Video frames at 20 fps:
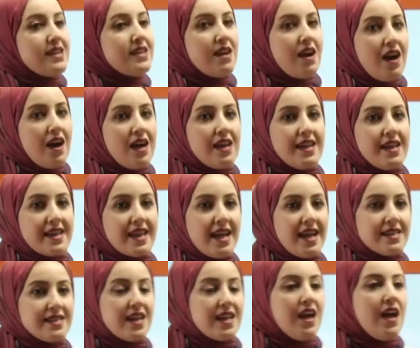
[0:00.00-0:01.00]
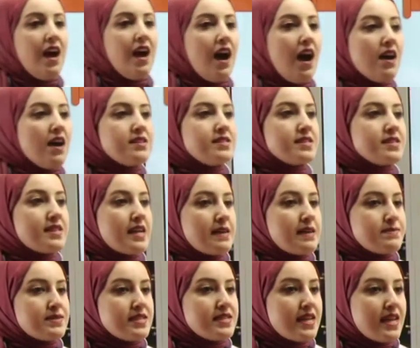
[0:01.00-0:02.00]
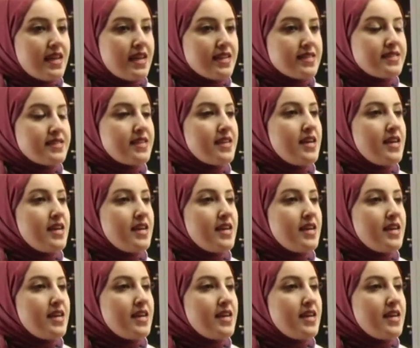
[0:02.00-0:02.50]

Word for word: hale geldi. Artık temsil heyeti